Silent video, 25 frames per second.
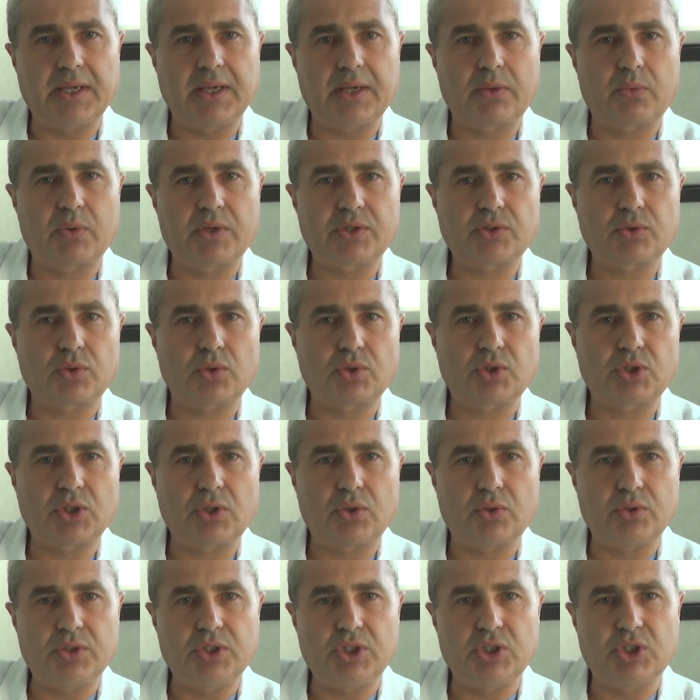e questo ce
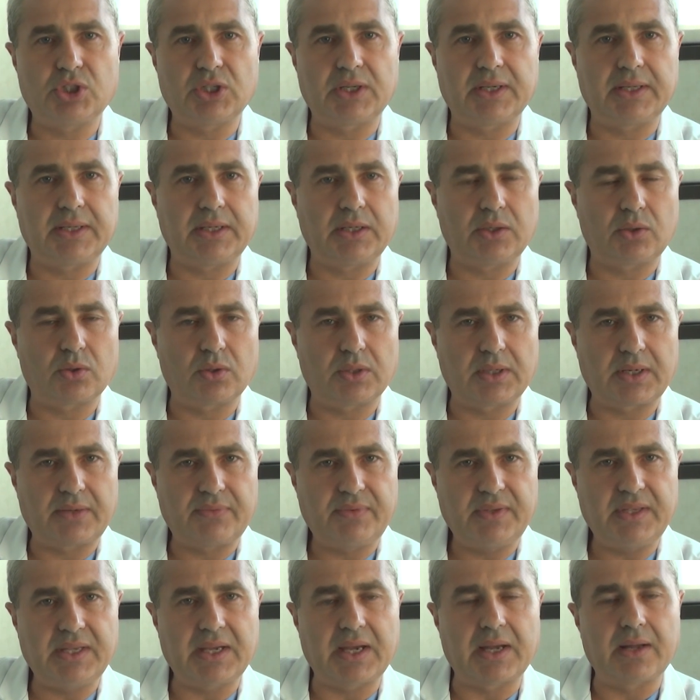lo dice
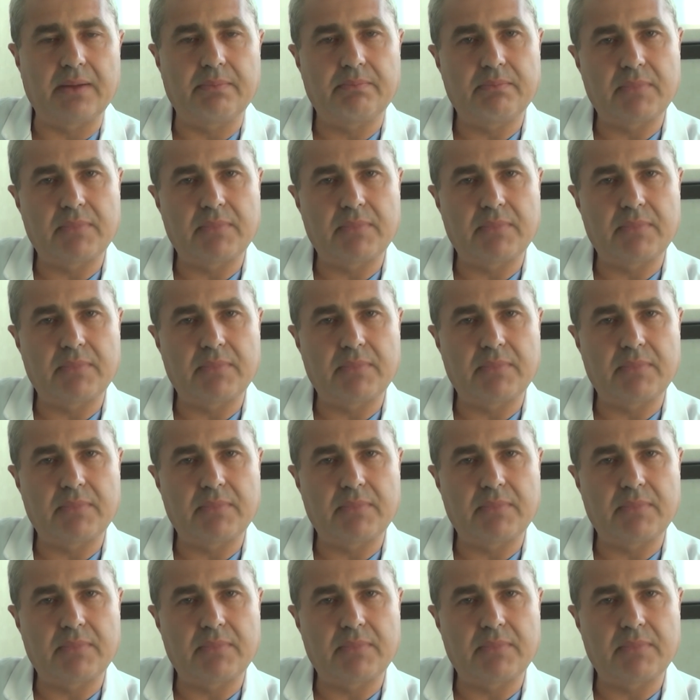l'ecografia,